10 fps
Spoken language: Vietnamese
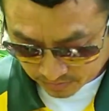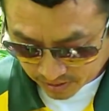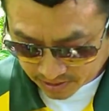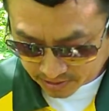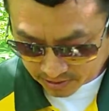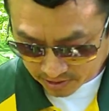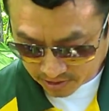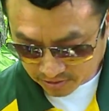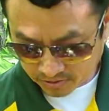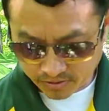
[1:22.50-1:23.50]
bên chỉ cho xí
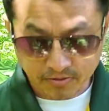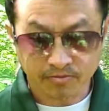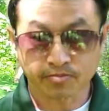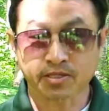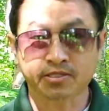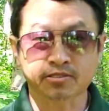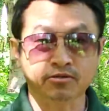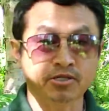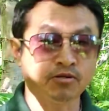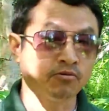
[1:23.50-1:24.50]
hử bên chỉ cho
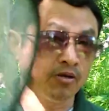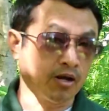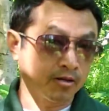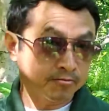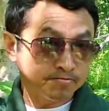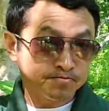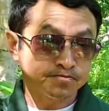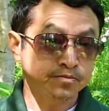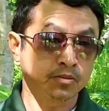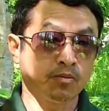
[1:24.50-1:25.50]
xí lu vậy
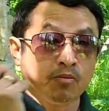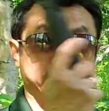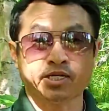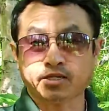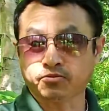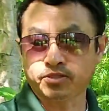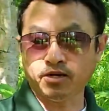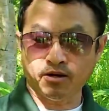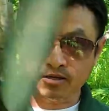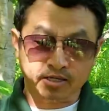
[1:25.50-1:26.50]
mông muốn sát chủ theo
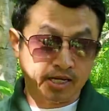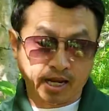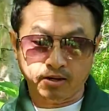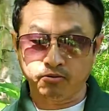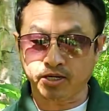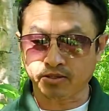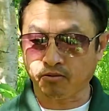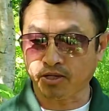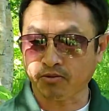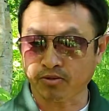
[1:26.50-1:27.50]
cái hai lu cái
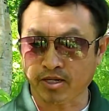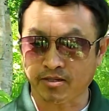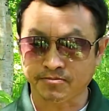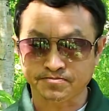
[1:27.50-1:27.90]
đầu sát chủ nè